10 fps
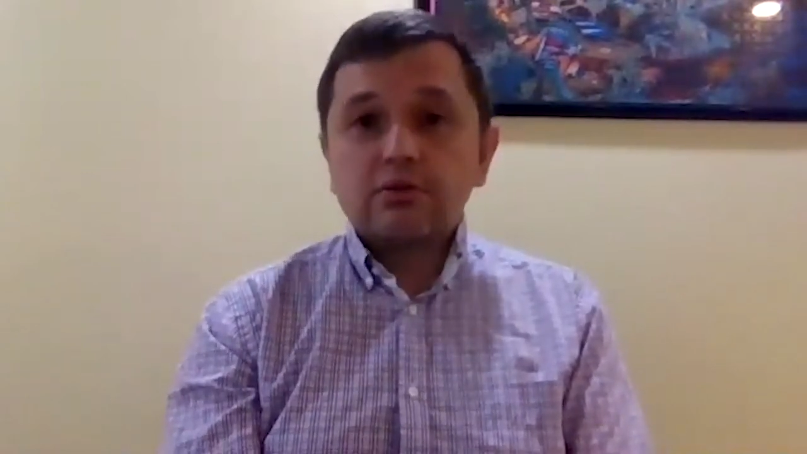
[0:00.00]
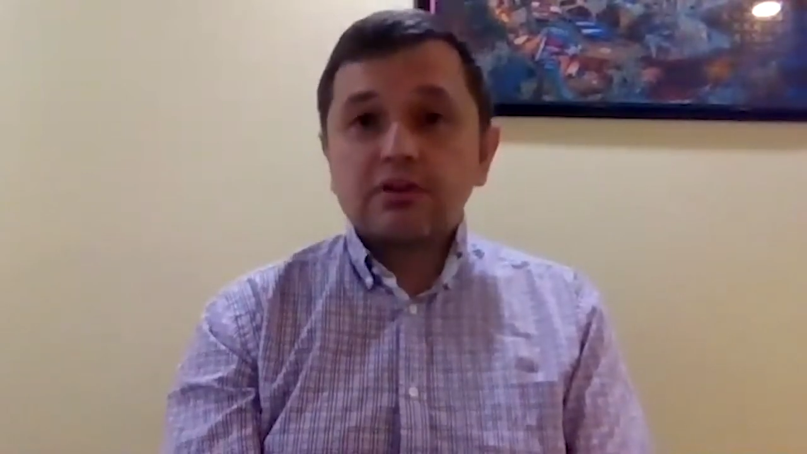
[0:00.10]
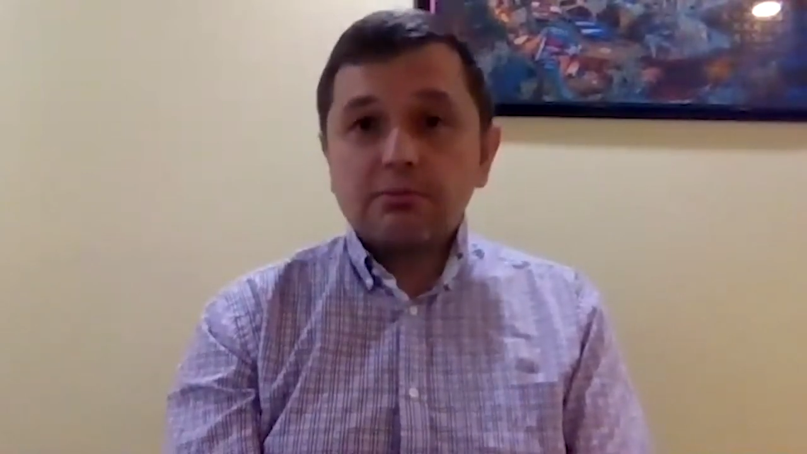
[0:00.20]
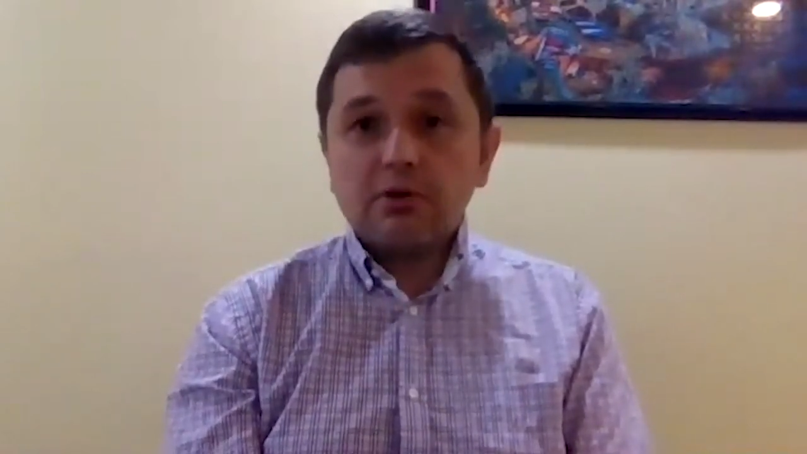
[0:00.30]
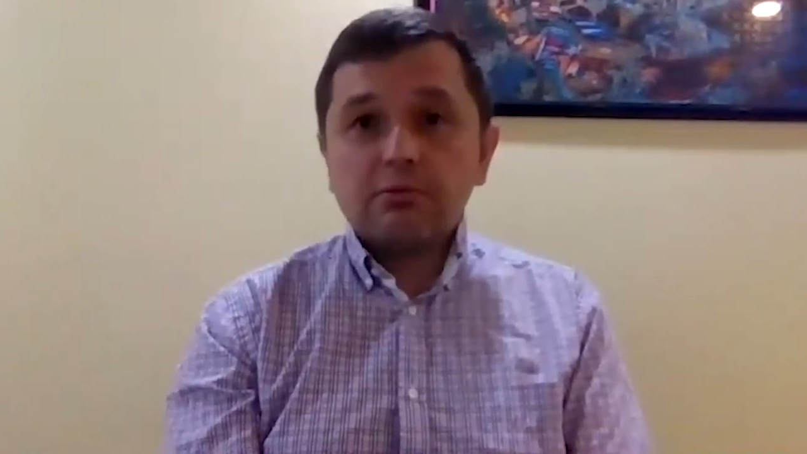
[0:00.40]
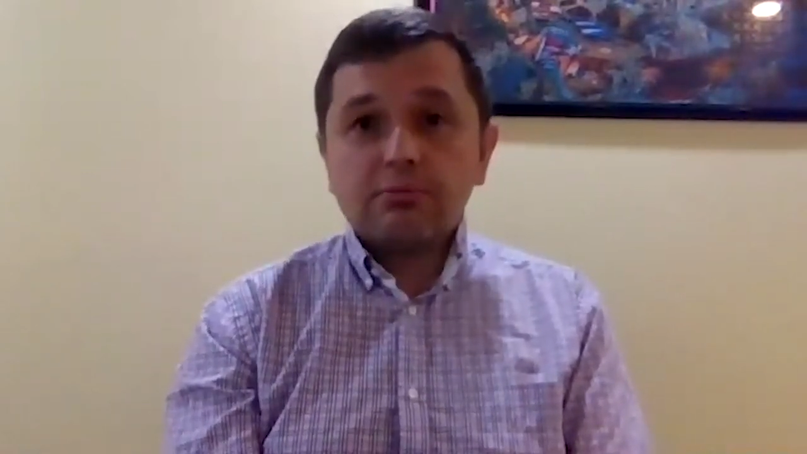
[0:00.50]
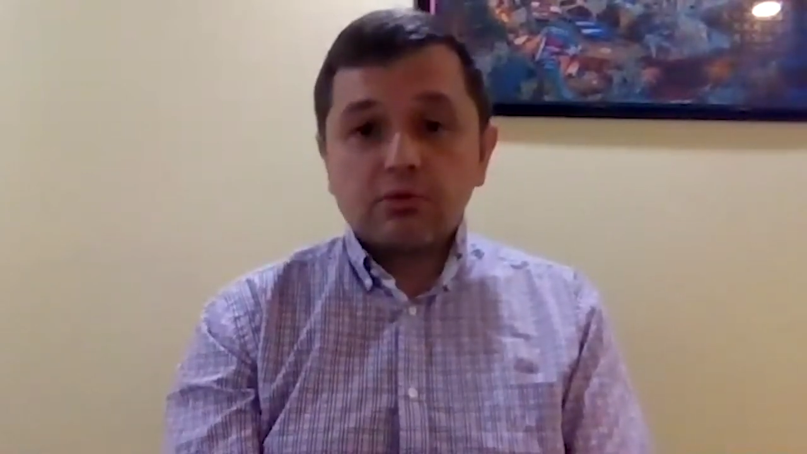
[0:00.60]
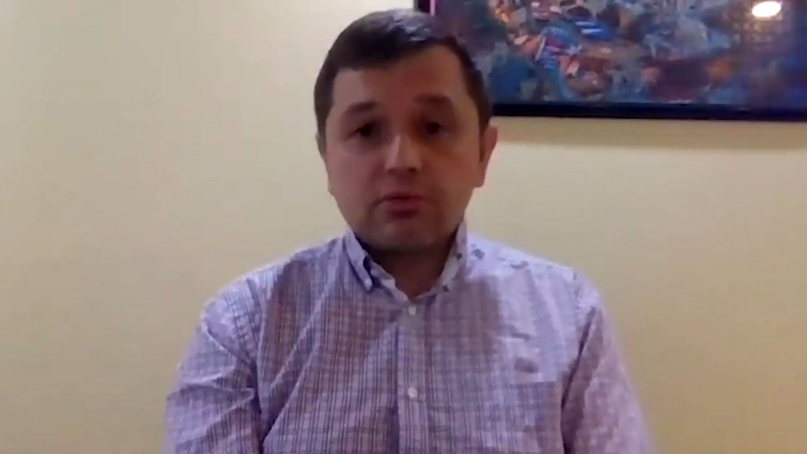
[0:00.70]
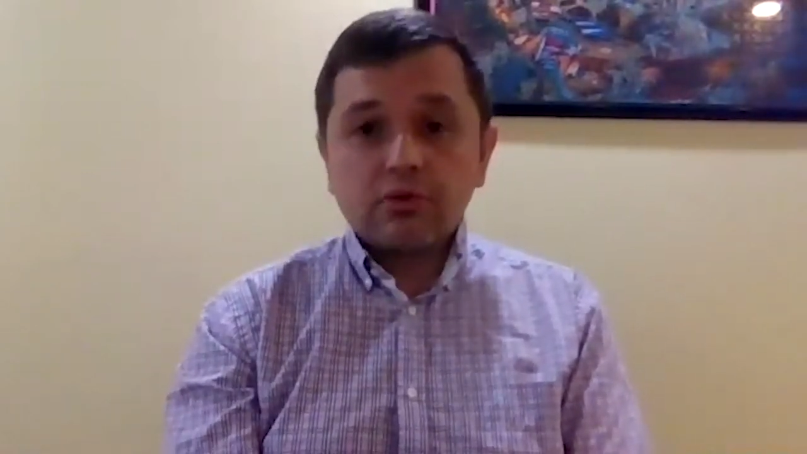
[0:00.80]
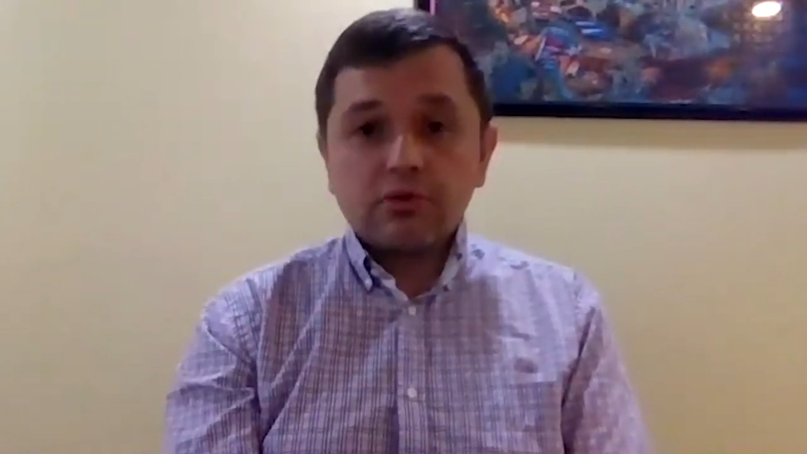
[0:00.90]
notamment
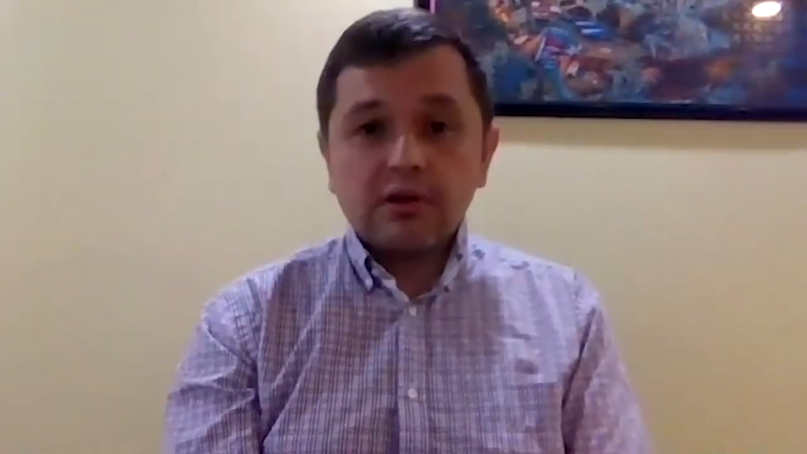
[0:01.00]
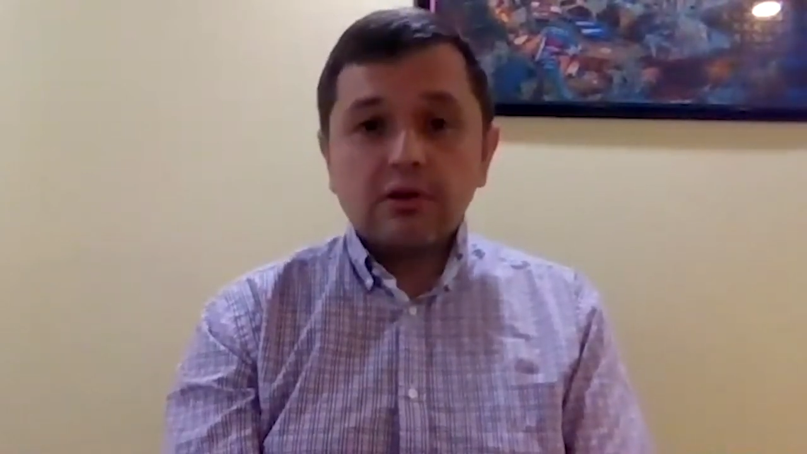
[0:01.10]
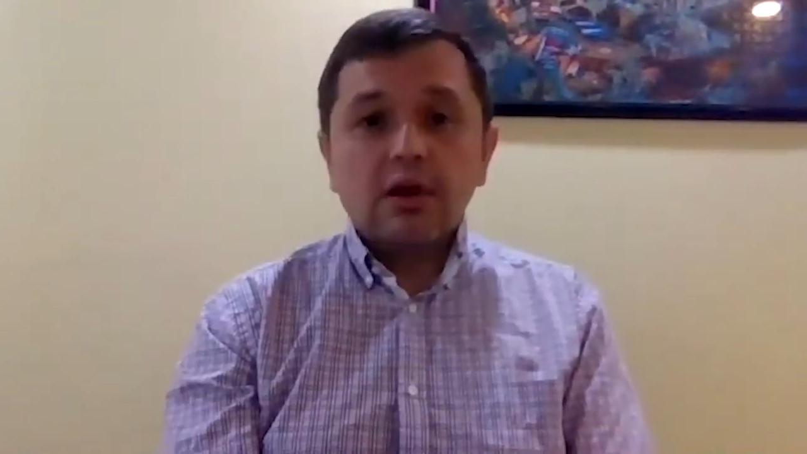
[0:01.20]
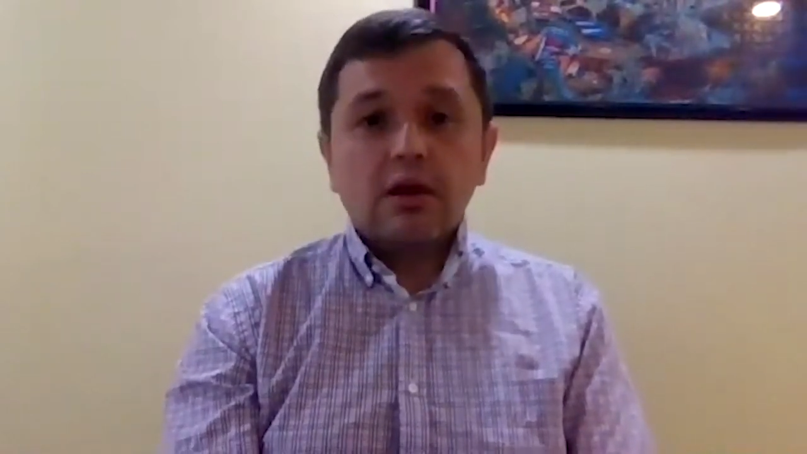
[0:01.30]
pour son côté